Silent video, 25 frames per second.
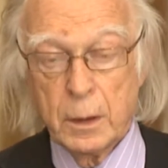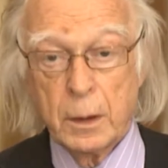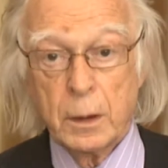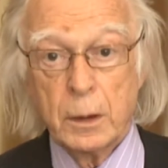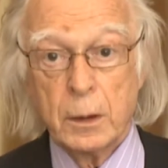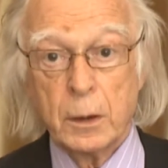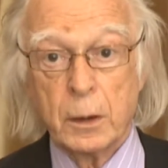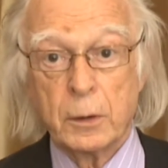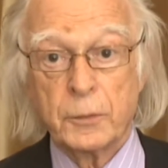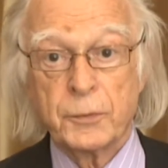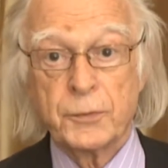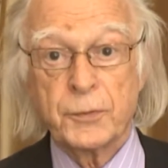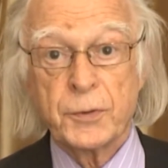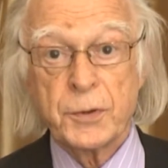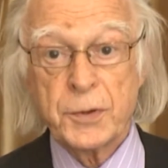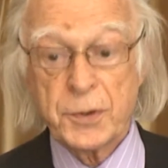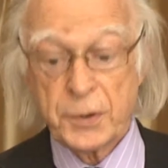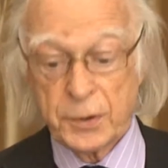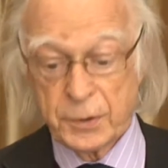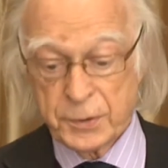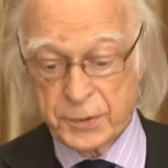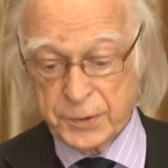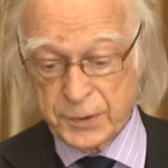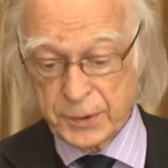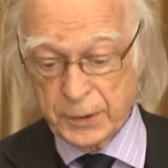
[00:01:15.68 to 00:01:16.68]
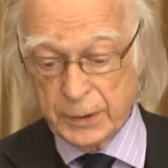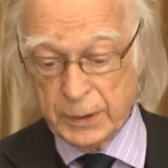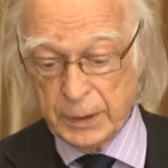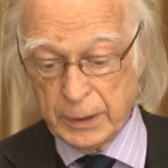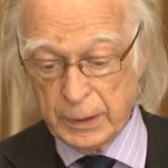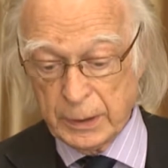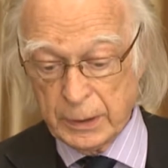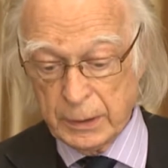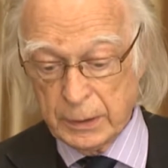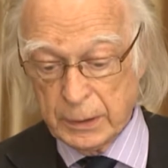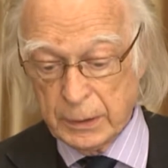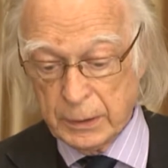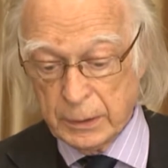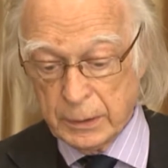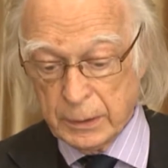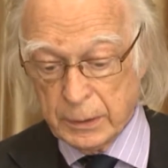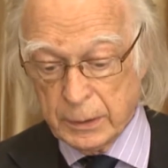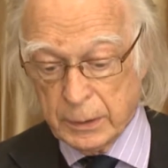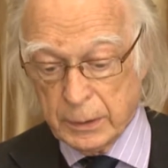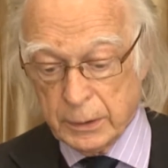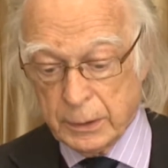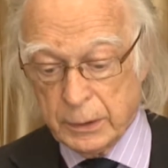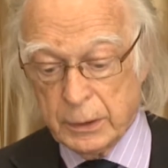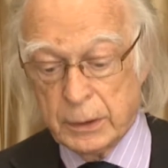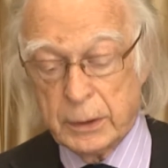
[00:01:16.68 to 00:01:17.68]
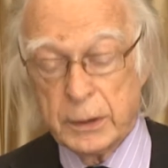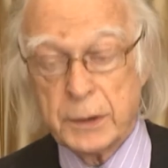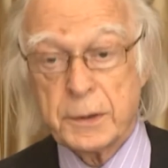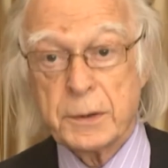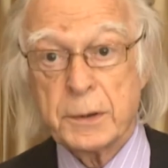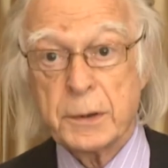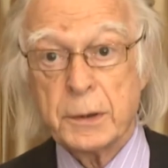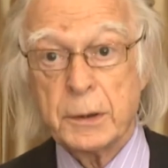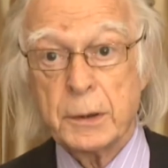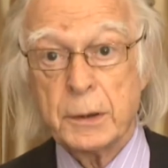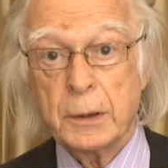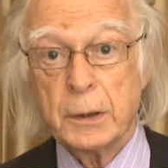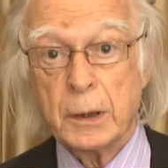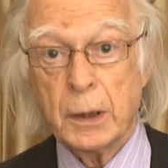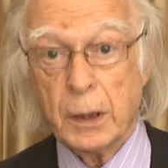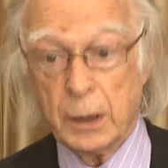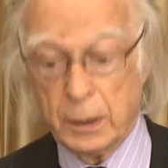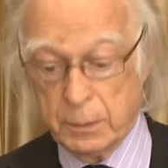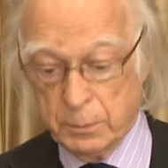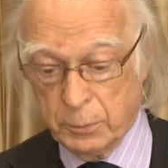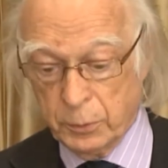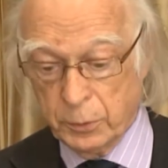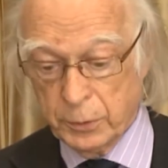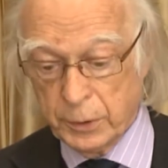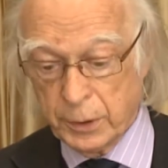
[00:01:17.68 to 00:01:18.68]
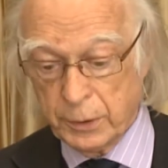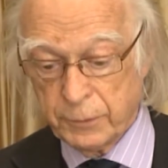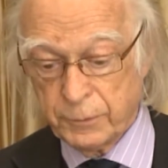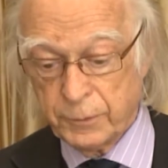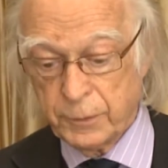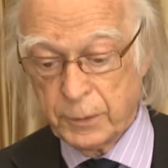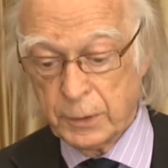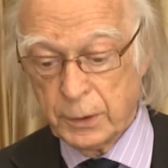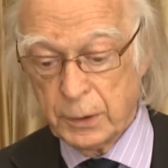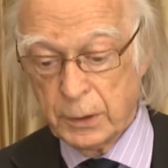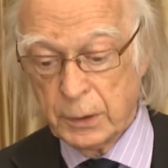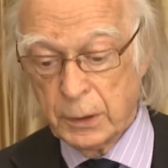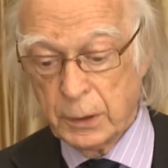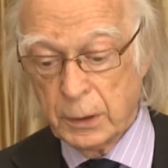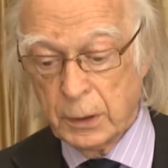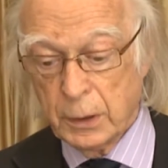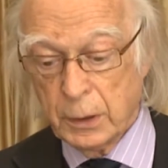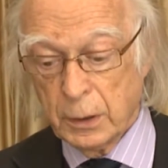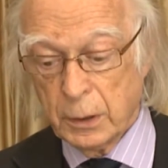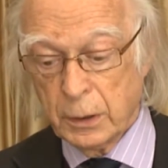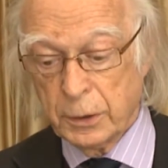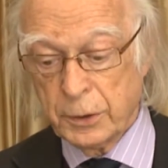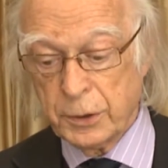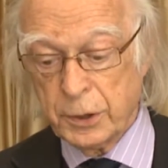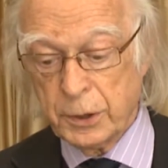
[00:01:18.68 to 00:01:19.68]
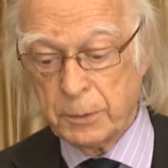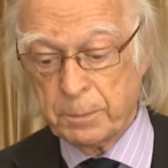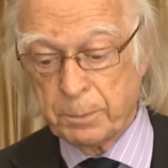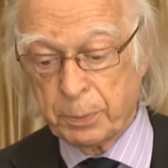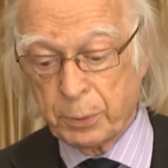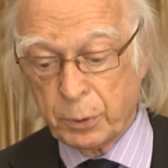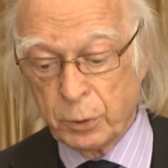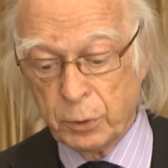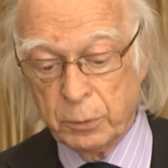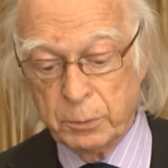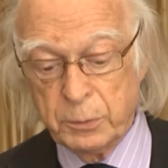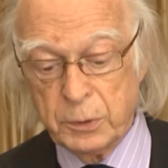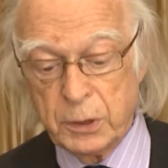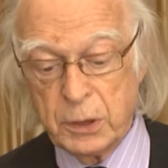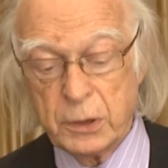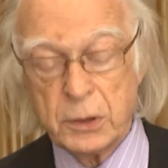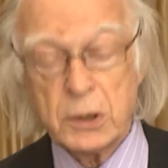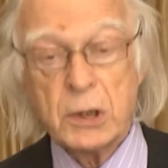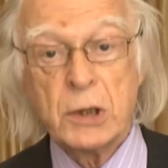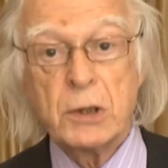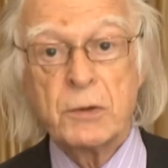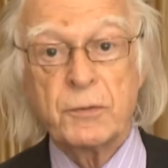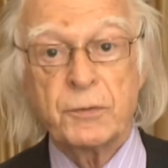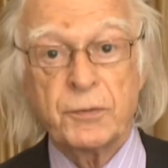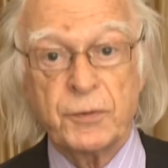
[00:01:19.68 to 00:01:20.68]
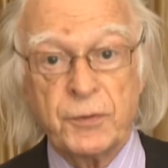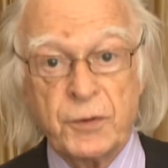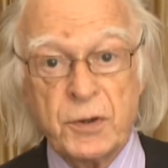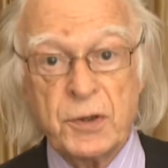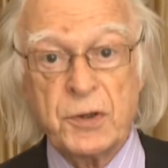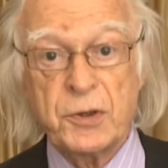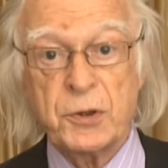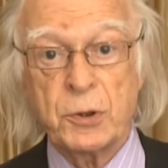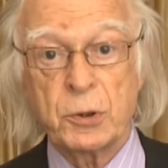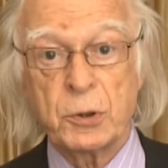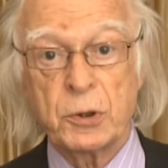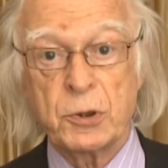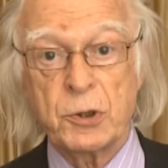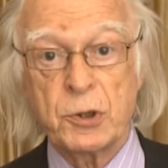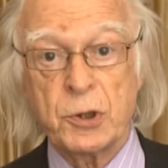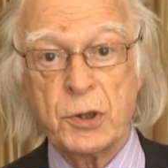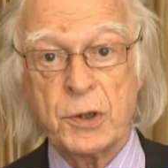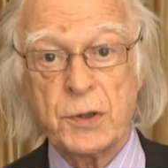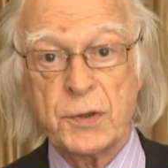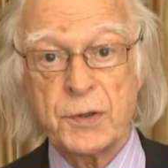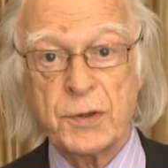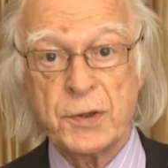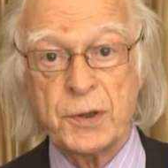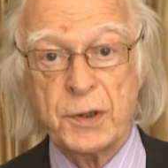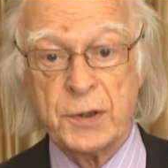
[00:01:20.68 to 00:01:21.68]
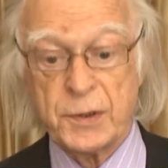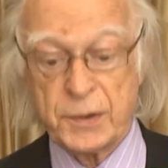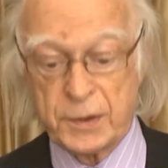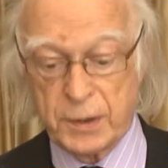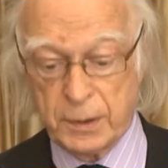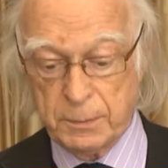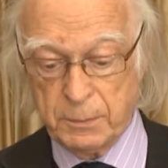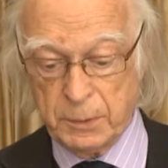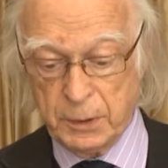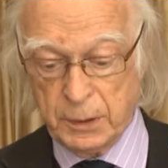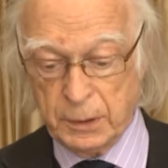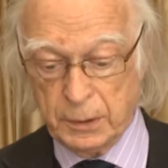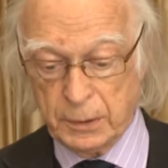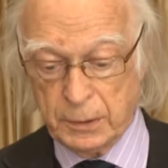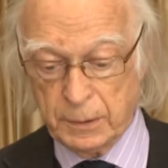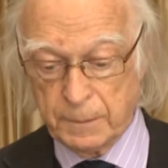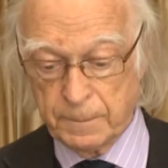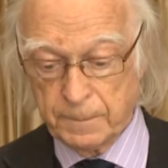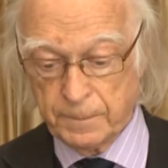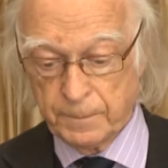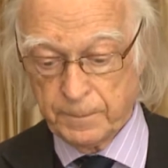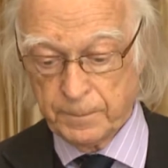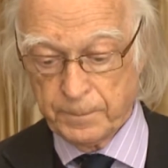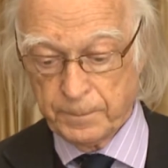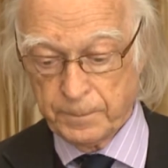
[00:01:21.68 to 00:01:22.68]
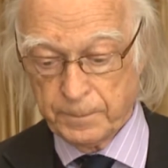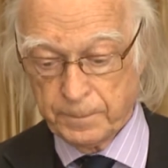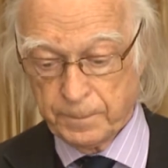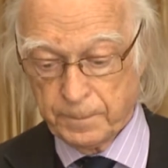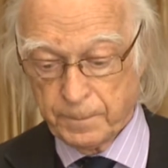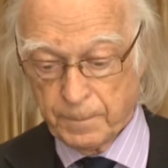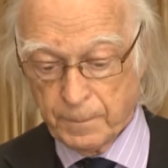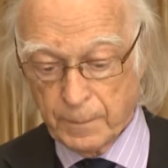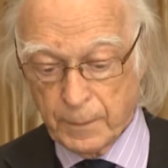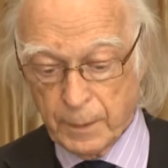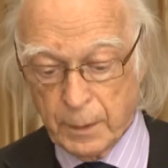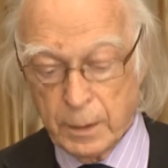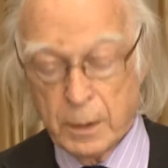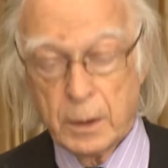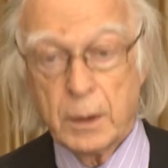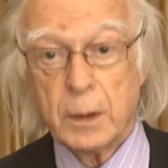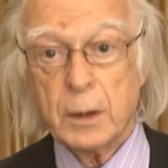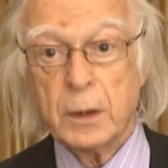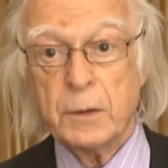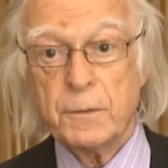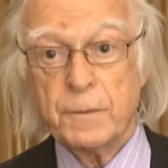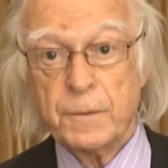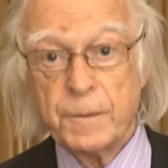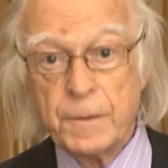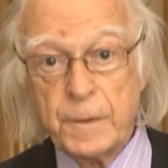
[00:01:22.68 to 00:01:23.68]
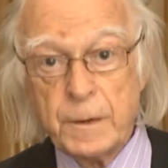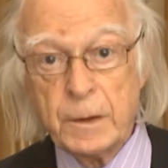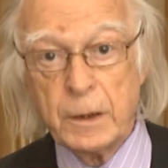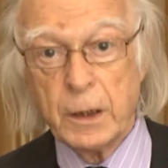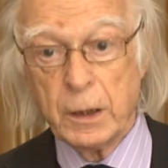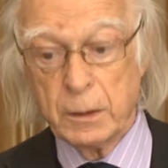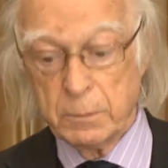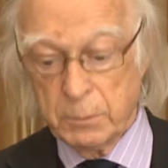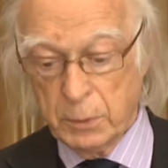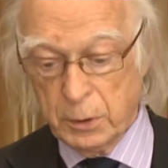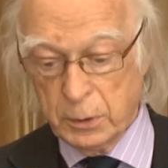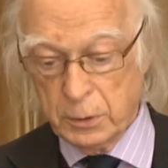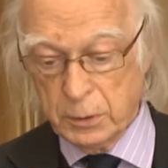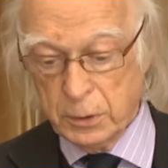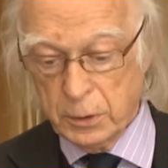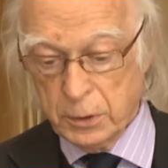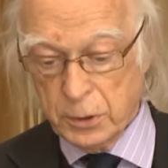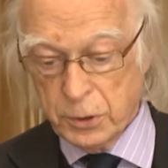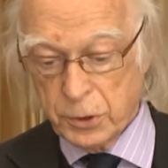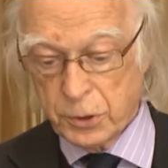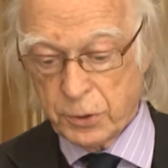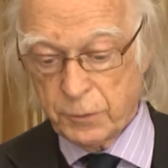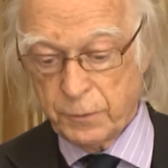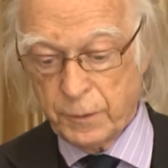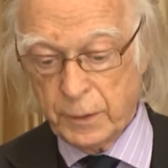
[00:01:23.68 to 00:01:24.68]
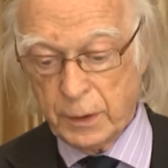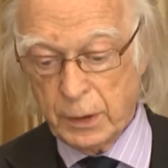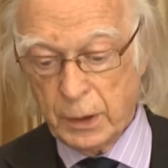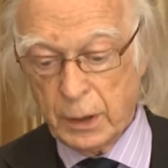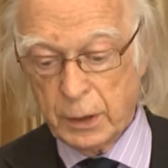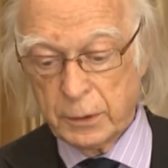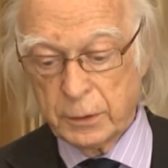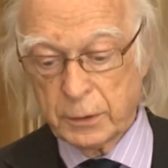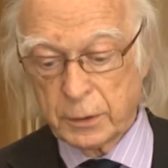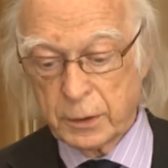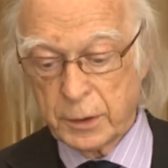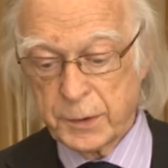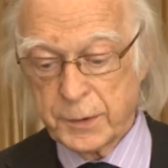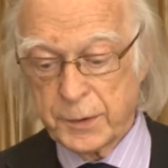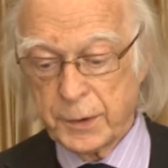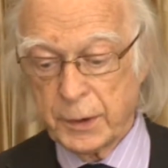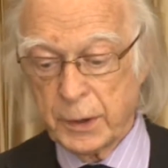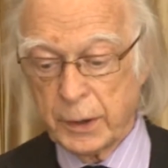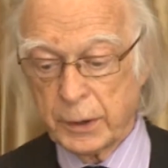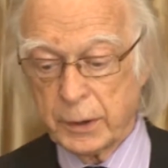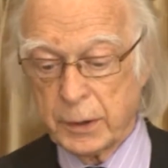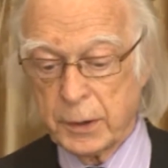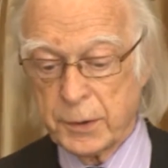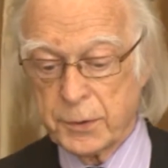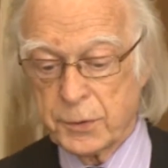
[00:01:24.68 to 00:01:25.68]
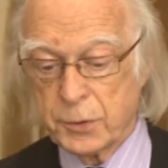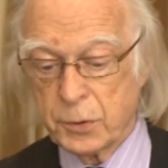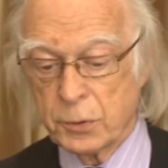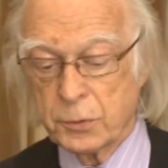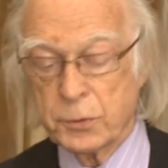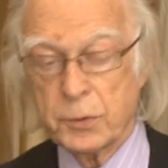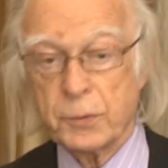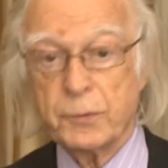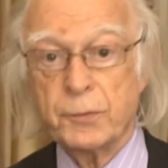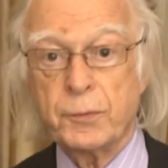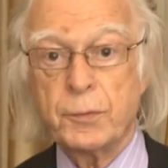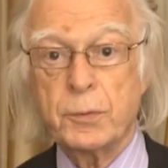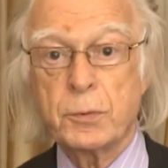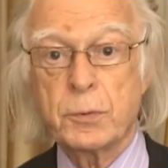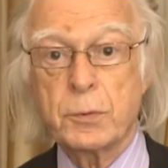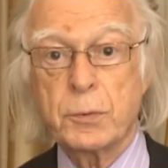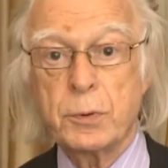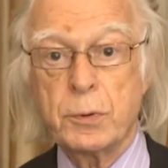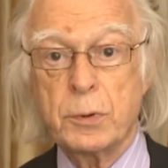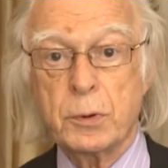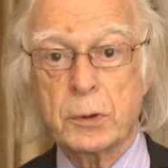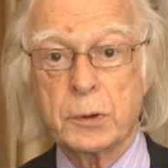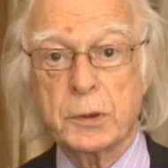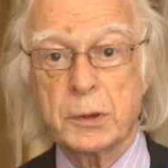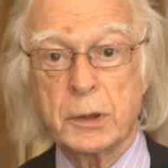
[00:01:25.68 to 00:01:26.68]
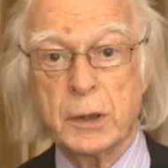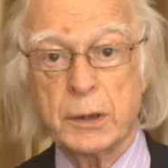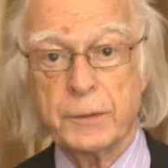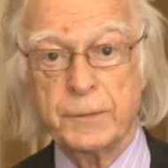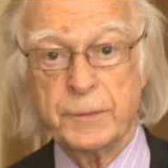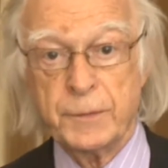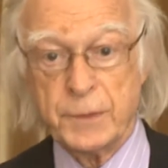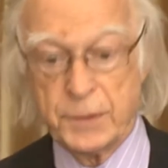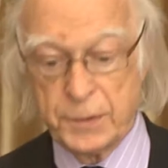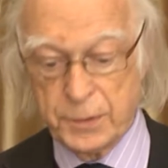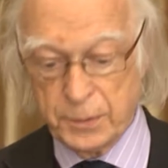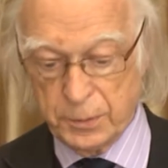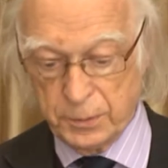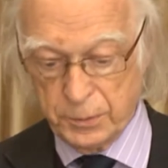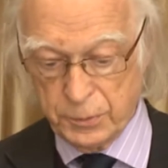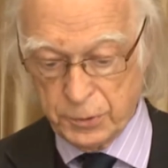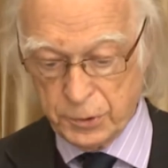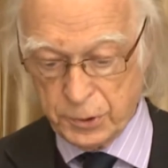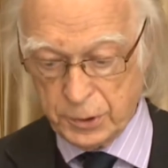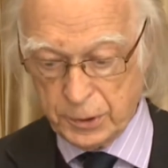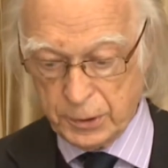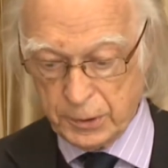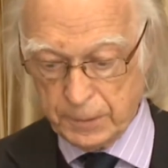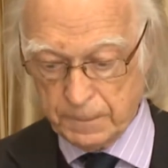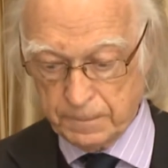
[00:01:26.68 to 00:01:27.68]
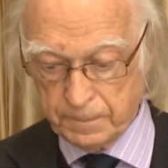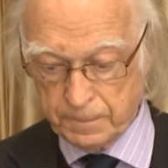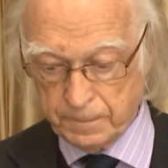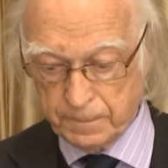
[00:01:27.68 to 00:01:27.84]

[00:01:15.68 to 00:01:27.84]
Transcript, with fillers: Et en faisant cela, il était, à mon avis, un des premiers physiologistes systémiques. Et finalement, je vais adresser la question du futur de la physiologie.